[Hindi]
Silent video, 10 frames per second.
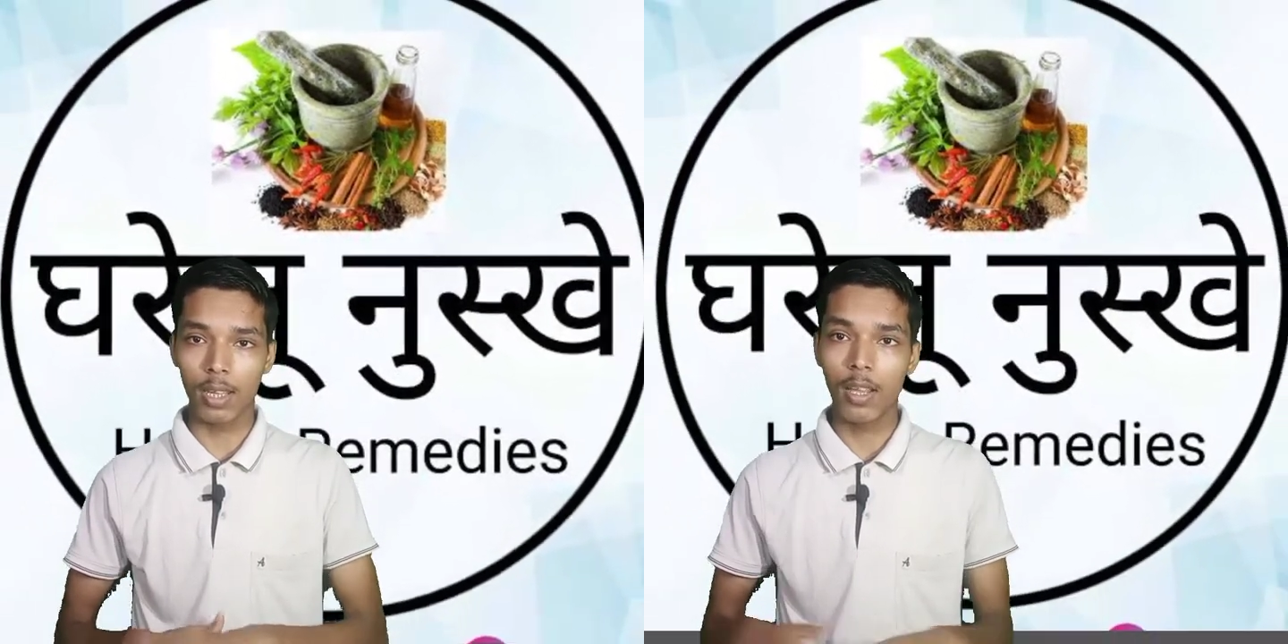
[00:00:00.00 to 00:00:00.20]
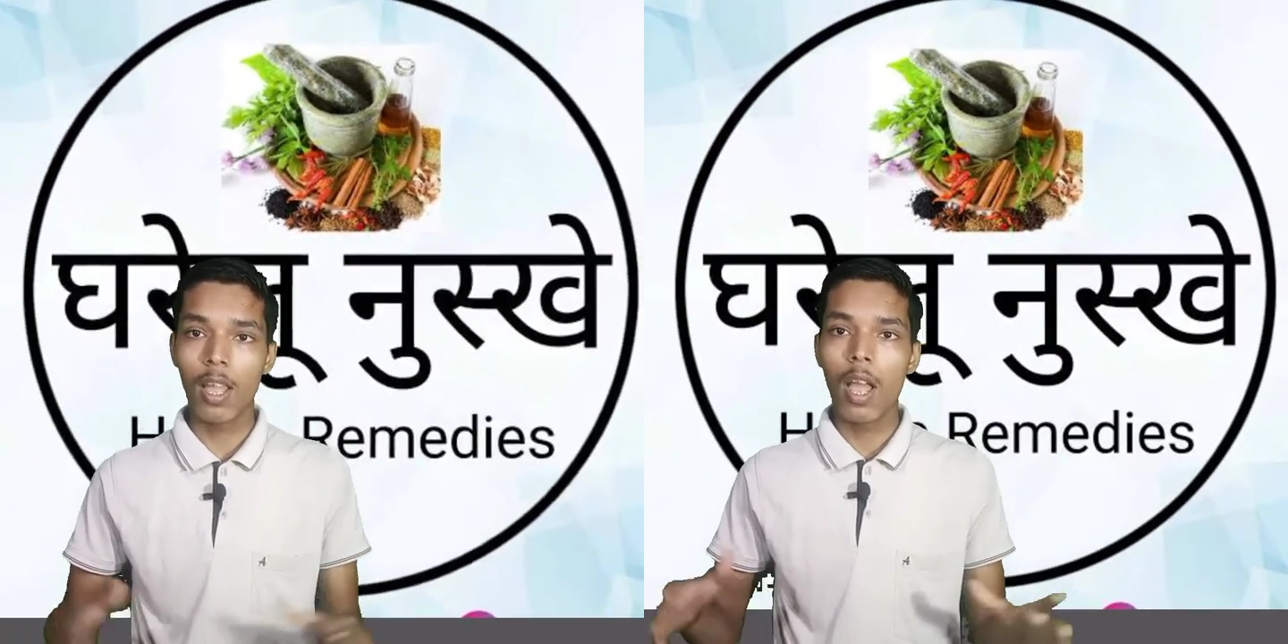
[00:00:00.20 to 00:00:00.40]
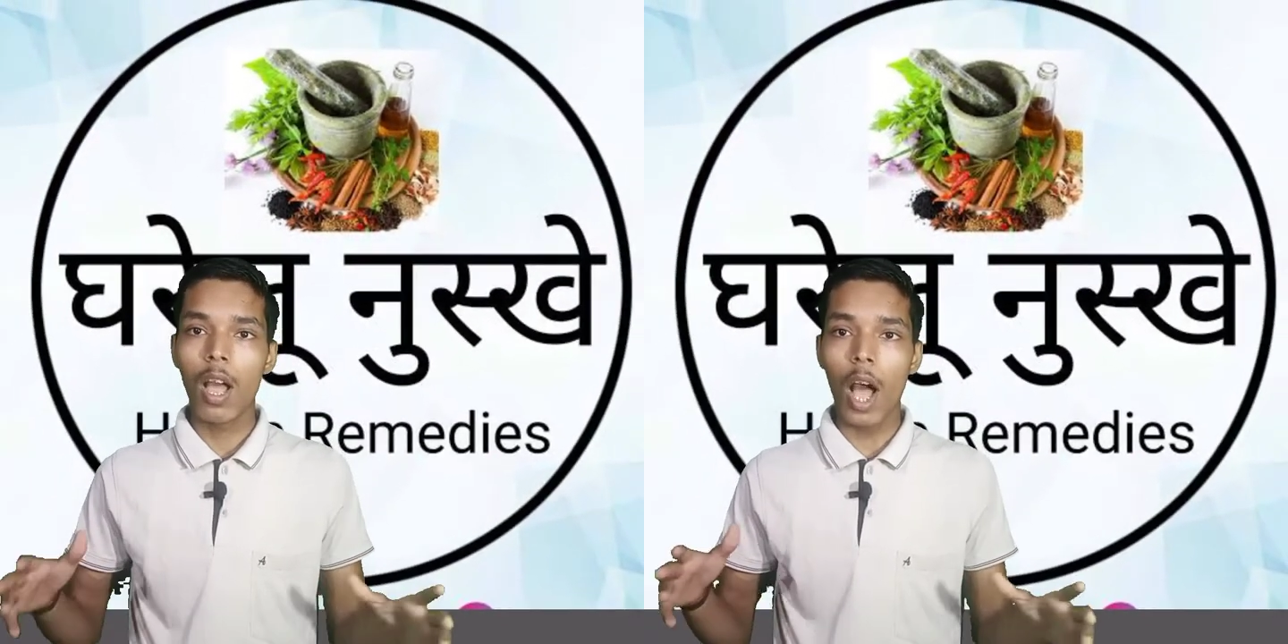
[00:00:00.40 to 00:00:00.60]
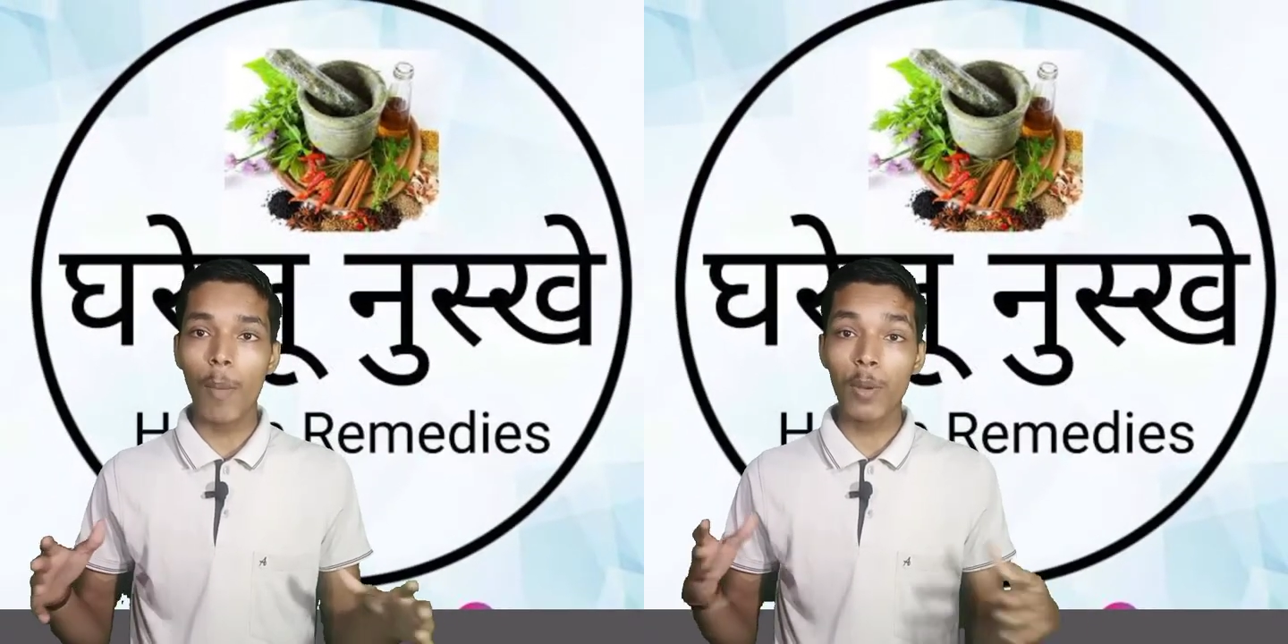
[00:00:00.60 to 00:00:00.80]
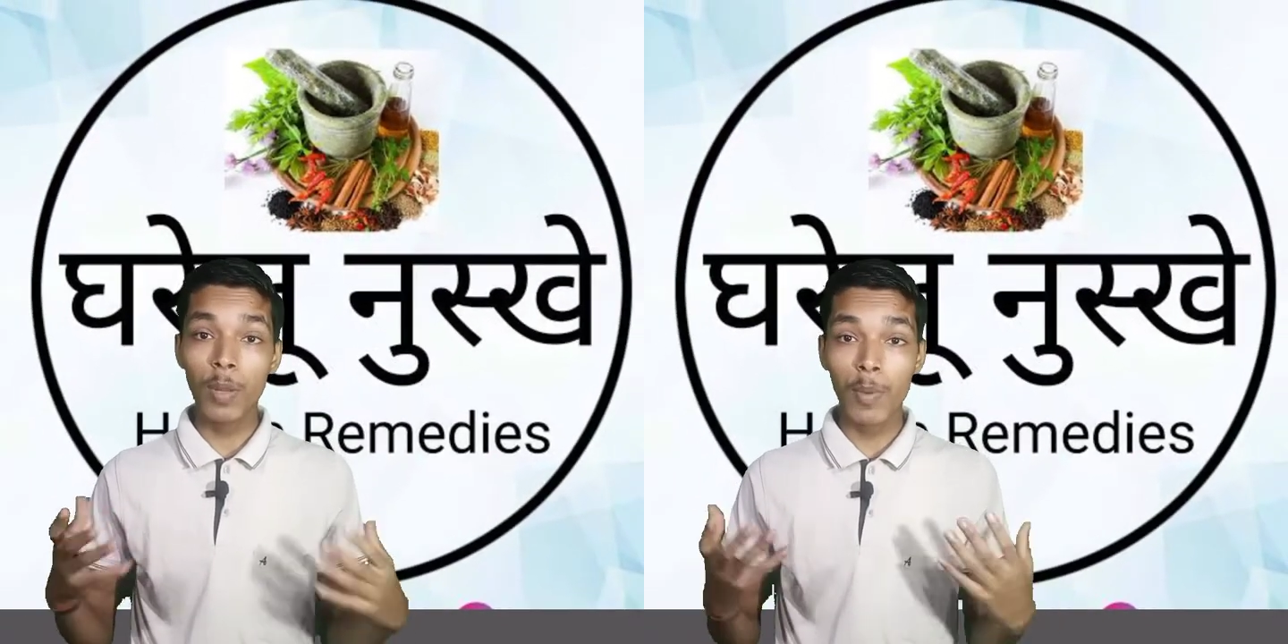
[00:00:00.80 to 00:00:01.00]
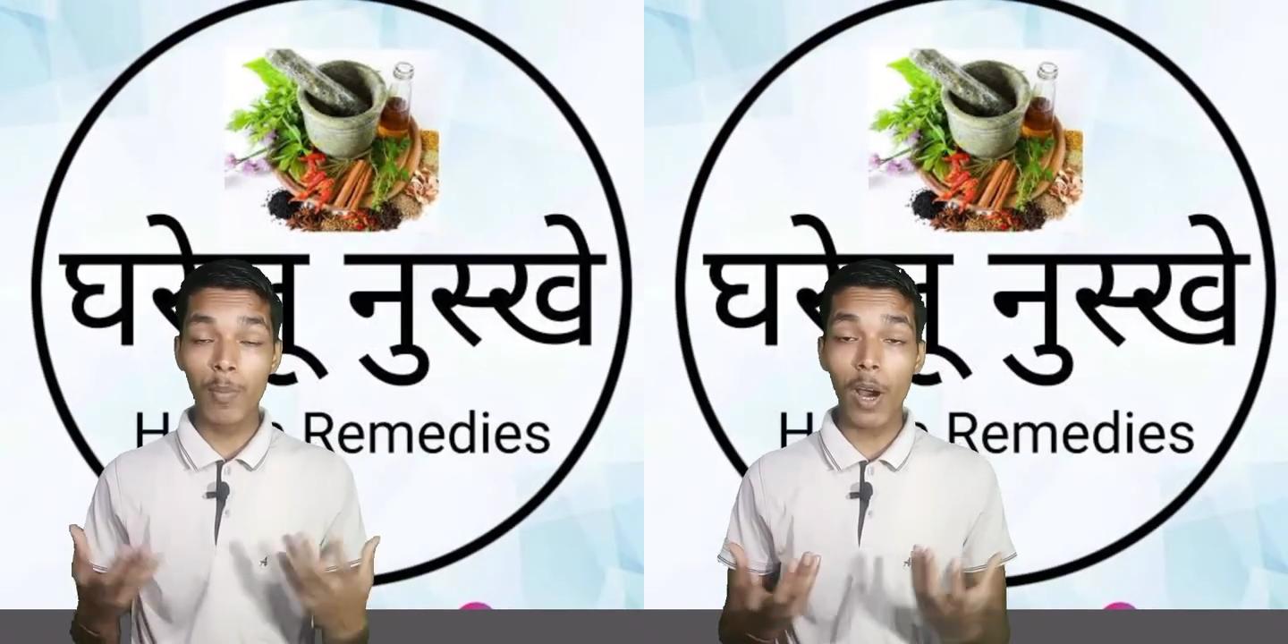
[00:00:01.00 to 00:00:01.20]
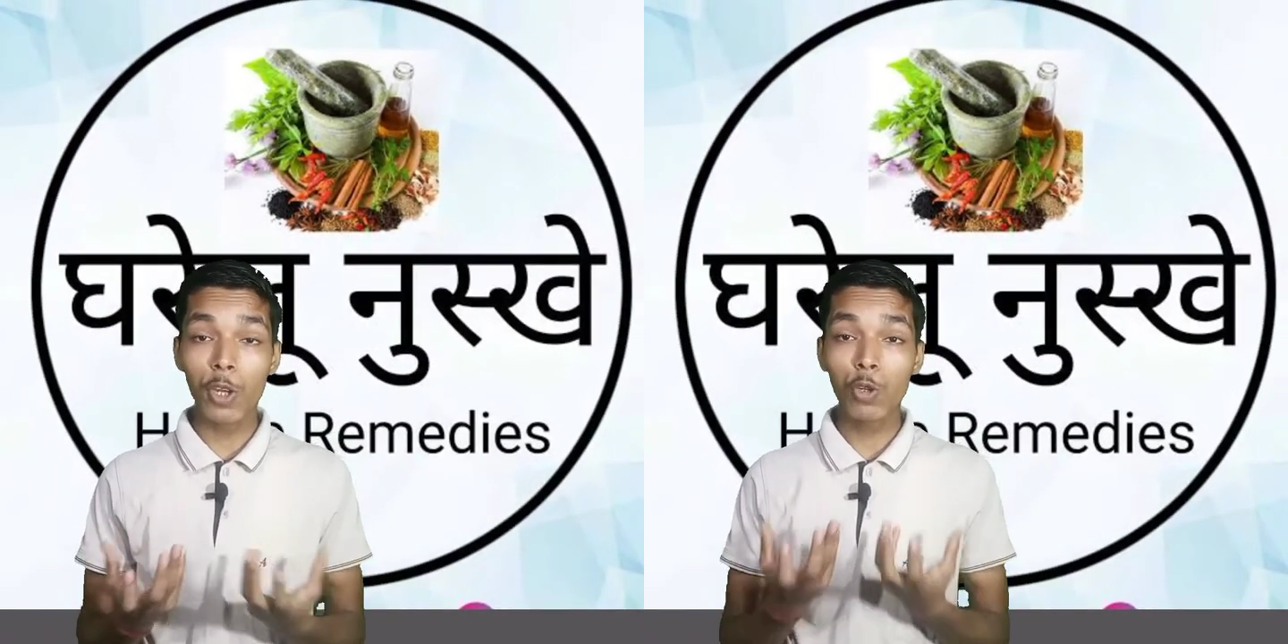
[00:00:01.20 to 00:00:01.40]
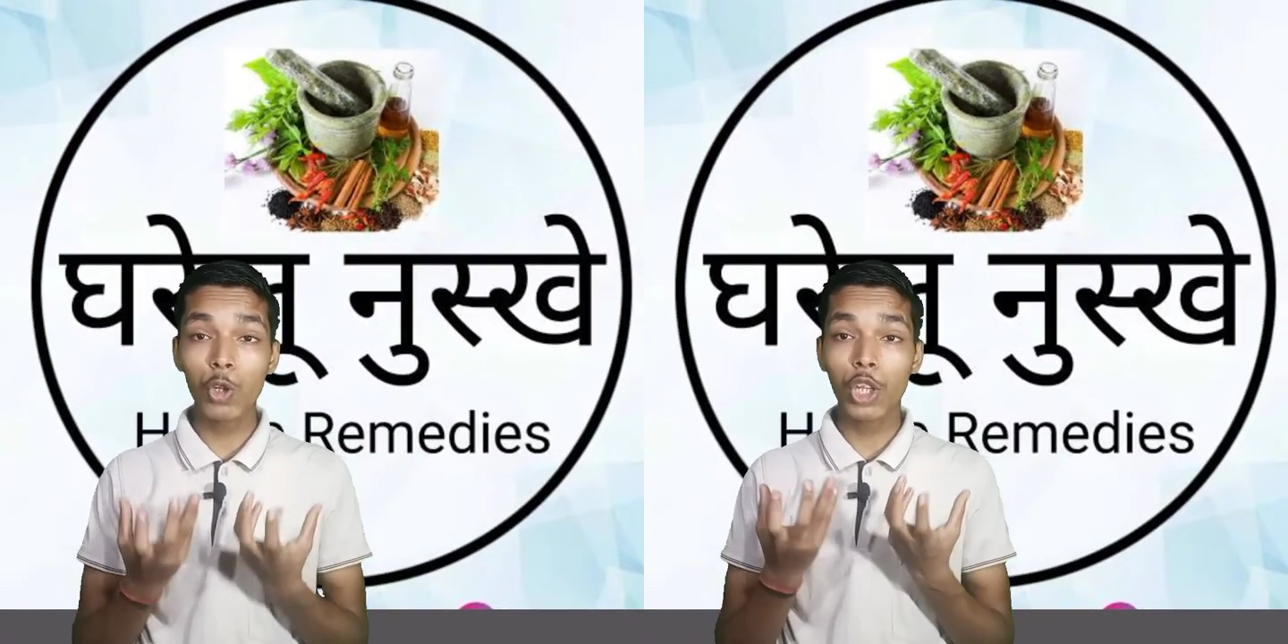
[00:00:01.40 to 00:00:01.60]
हैं अपनी
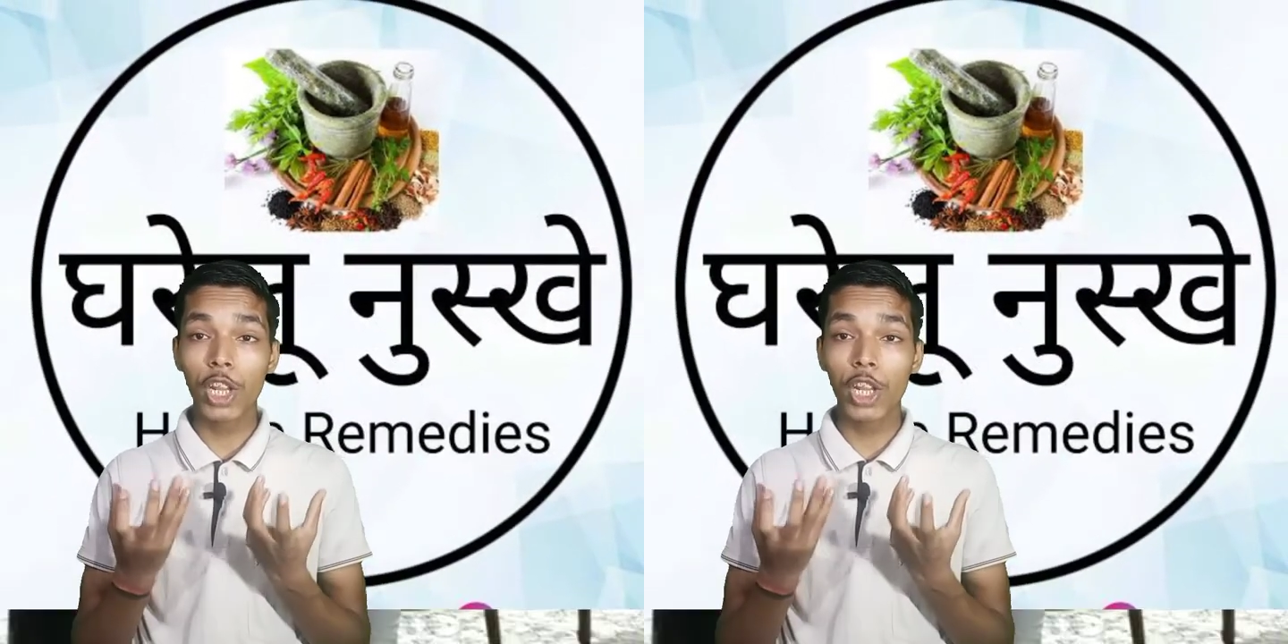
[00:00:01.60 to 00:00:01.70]
बीमारियों को